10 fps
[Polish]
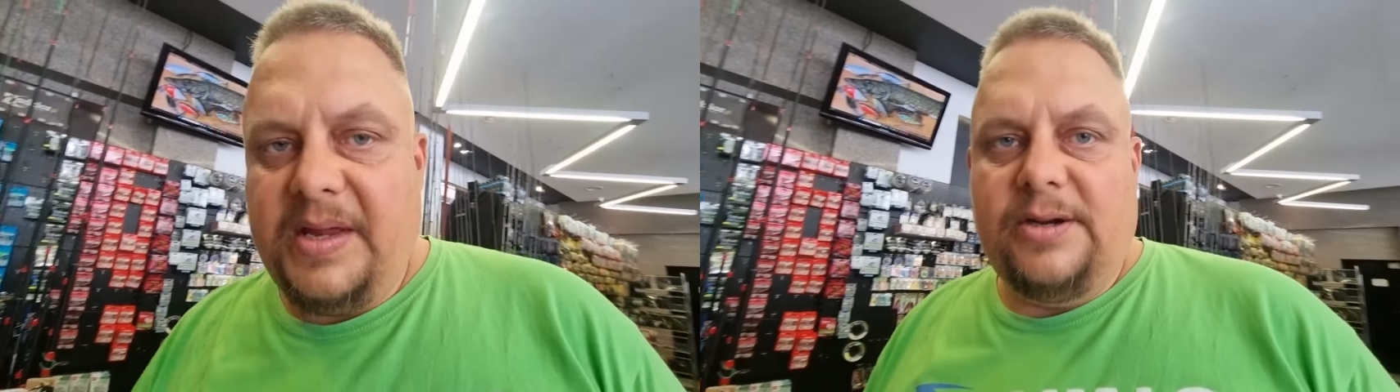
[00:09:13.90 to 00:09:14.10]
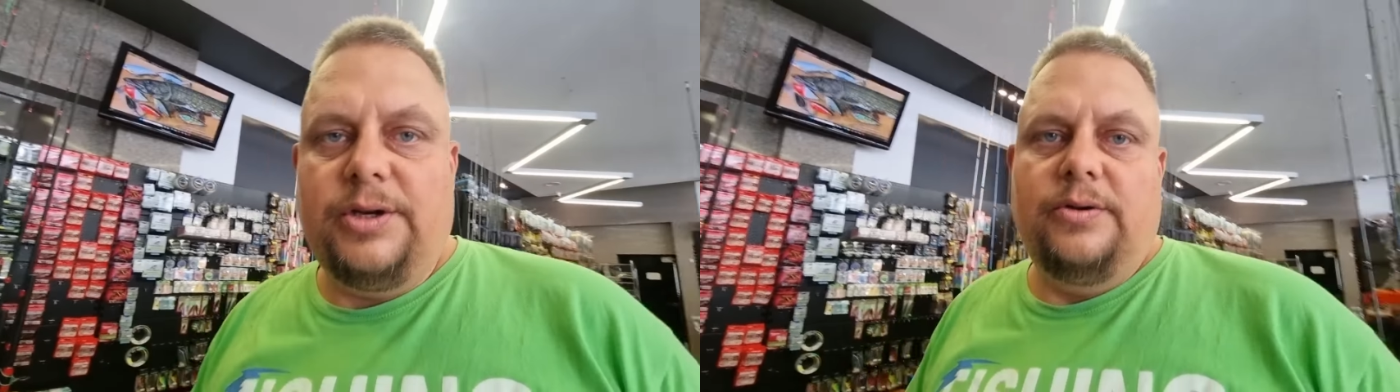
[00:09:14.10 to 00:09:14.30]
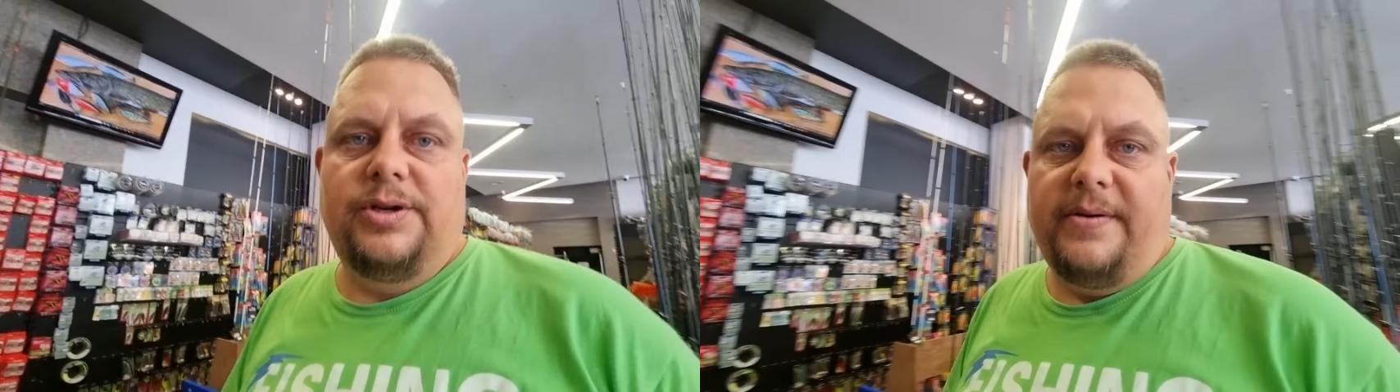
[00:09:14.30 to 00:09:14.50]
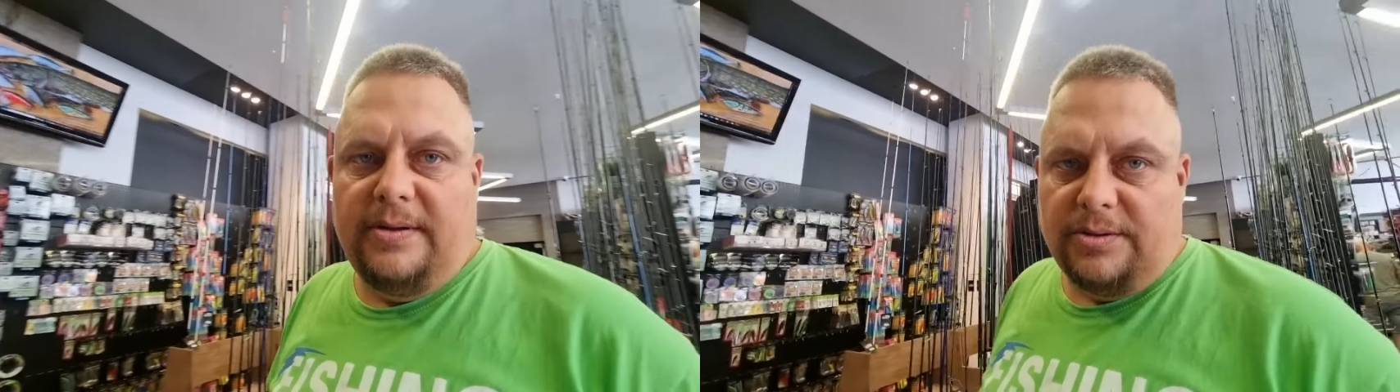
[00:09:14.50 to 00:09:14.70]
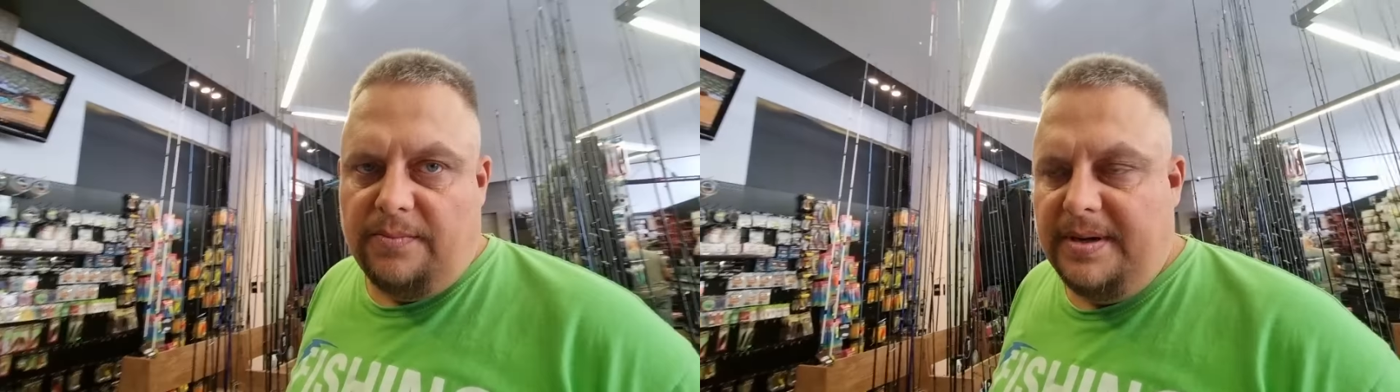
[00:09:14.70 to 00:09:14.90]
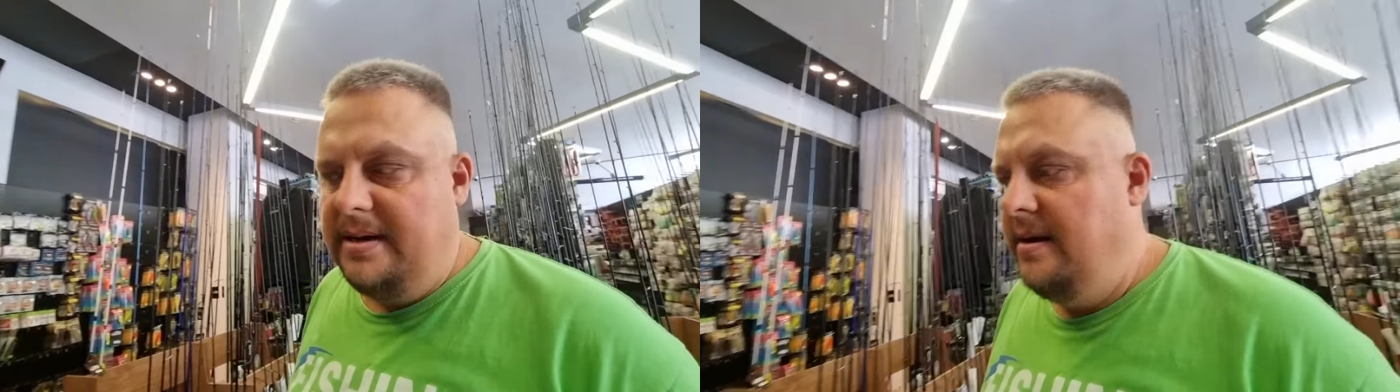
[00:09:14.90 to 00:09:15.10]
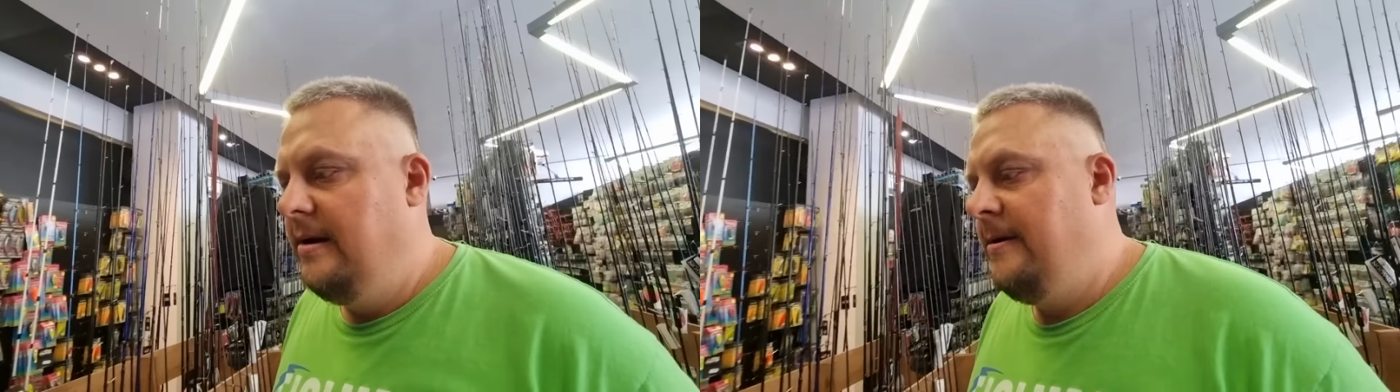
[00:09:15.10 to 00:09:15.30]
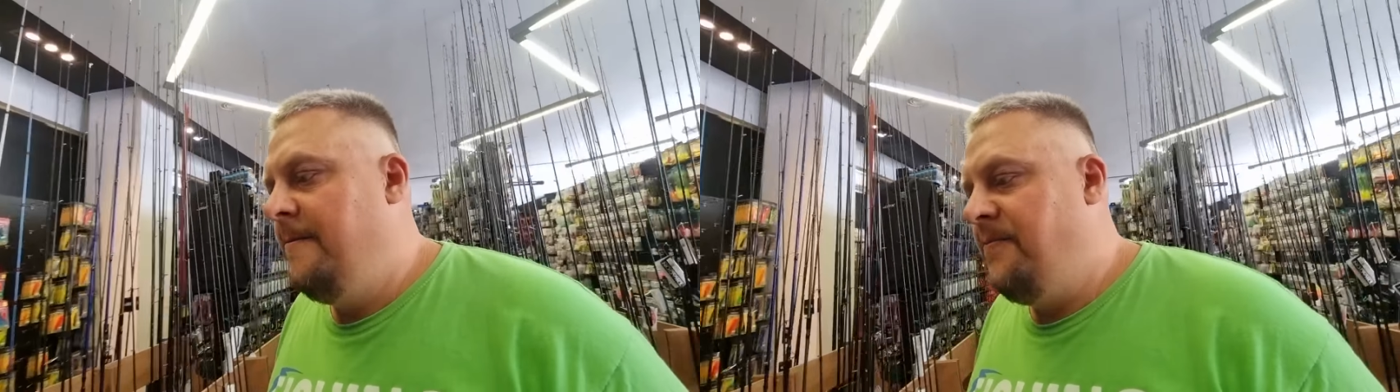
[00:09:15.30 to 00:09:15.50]
jak czegoś nie wiem to sobie
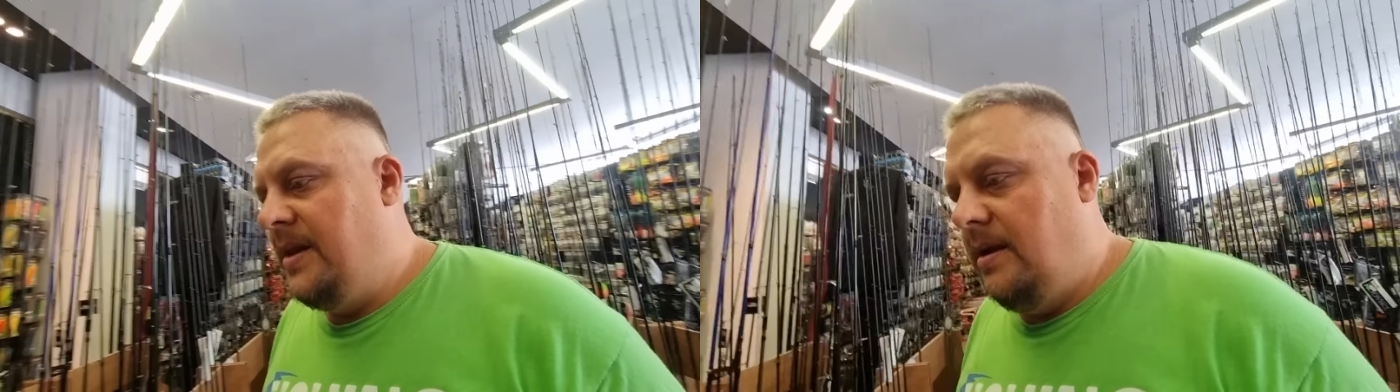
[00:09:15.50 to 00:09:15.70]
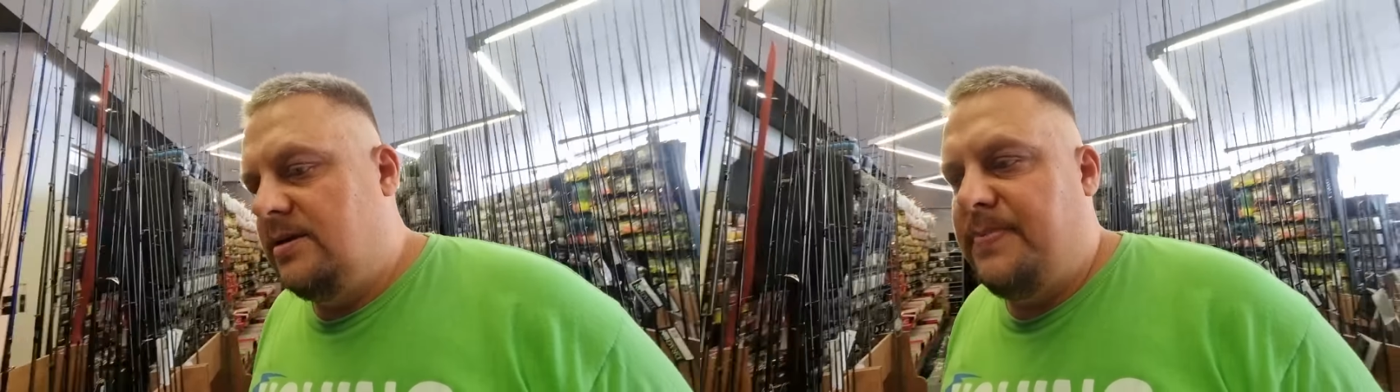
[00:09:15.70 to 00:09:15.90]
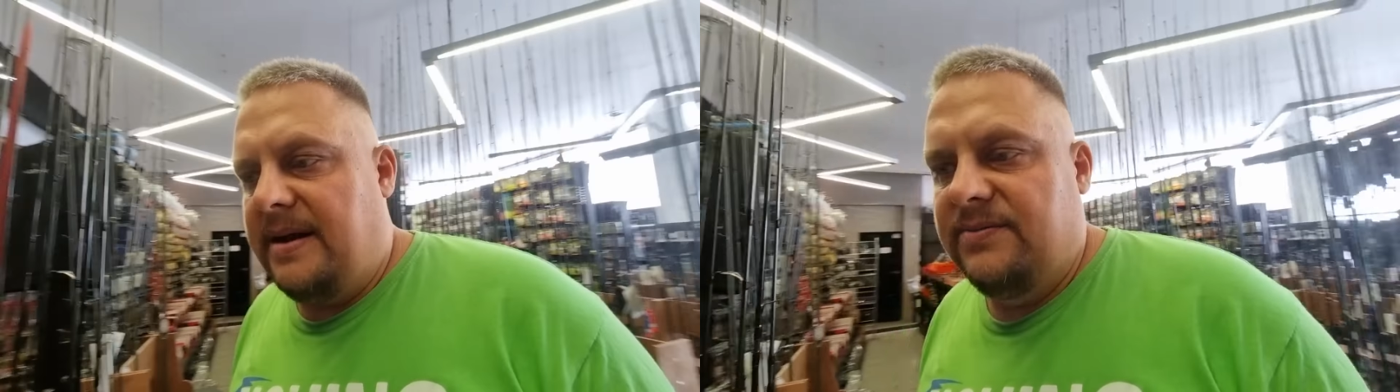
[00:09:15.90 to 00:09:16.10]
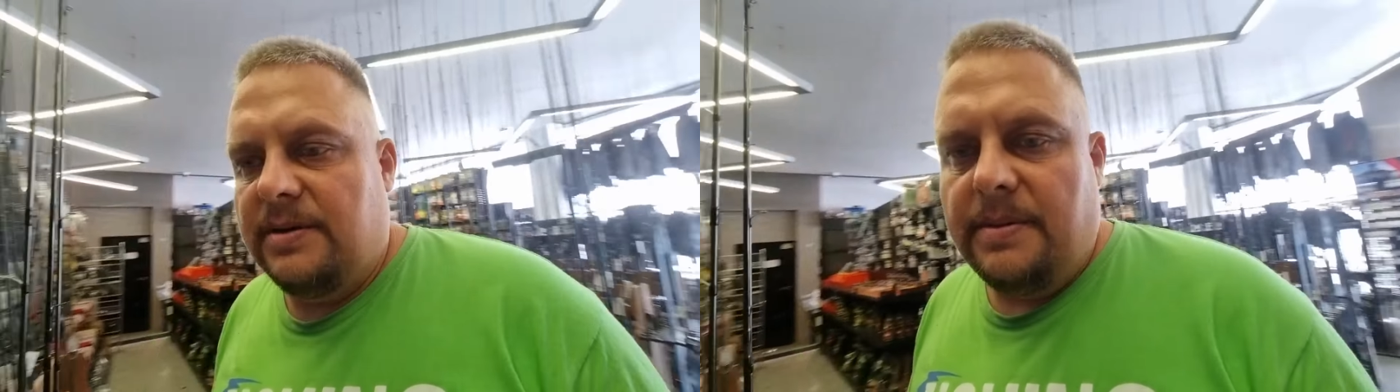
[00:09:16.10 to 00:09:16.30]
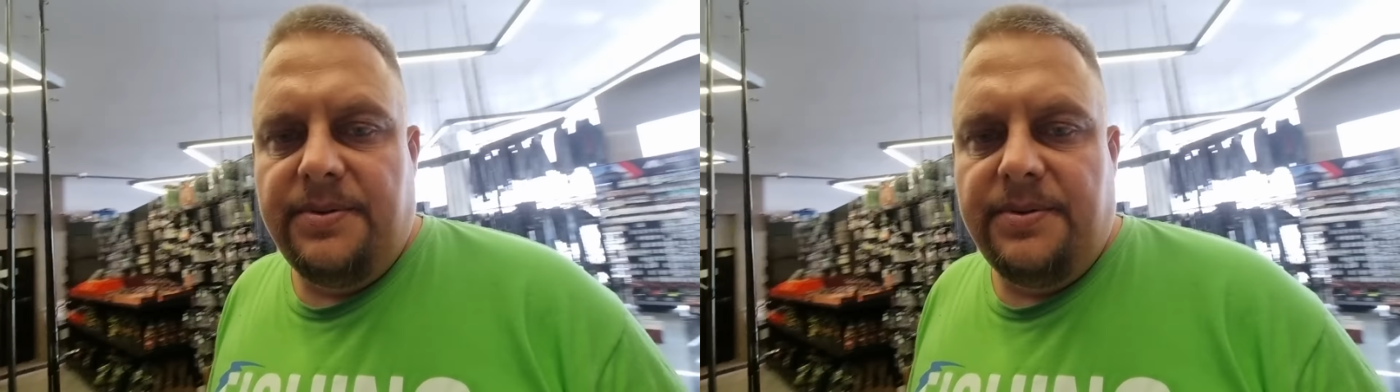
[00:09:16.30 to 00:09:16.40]
e, sprawdzam,